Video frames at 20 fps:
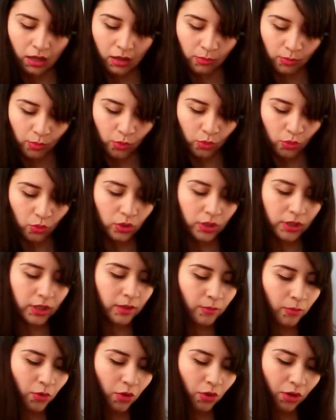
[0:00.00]
y por
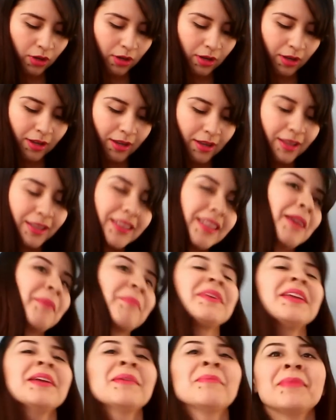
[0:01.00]
último
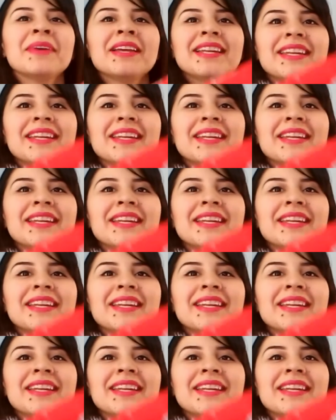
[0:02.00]
también